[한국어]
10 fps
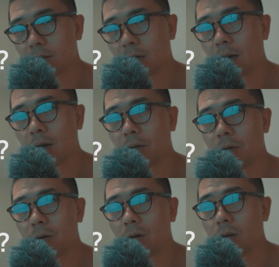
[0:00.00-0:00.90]
작아요.
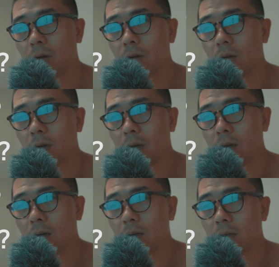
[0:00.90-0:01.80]

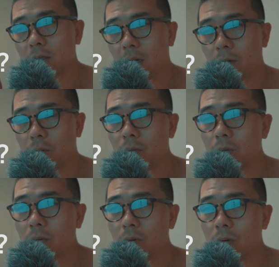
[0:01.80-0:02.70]

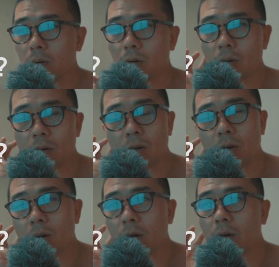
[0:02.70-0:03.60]
작고
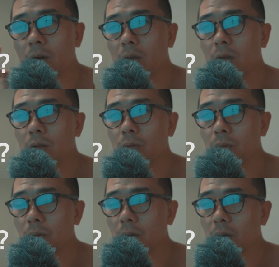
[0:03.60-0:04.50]
거의
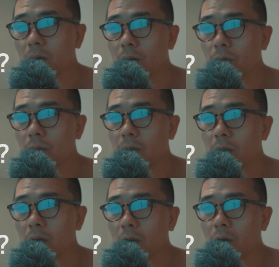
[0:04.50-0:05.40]
소니, 그
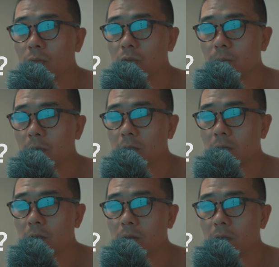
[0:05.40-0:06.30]
소니
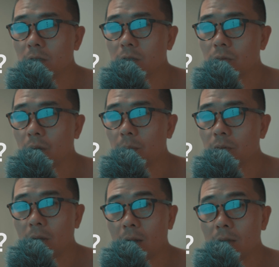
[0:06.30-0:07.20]
90만원짜리 2470
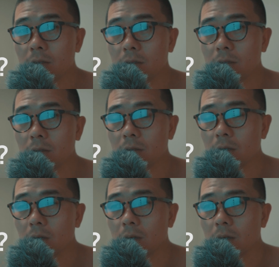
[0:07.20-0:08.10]
F4 렌즈
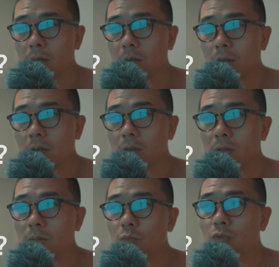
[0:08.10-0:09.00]

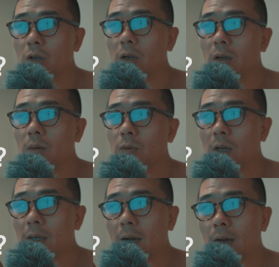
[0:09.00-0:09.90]
그
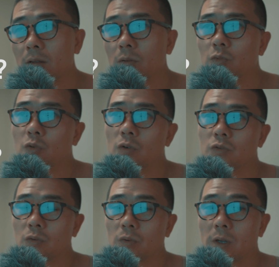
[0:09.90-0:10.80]
무게보다 약간 더 무거운
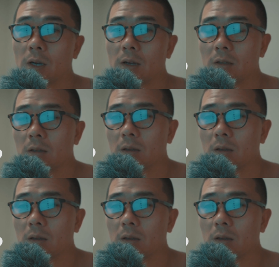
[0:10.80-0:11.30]
정도니까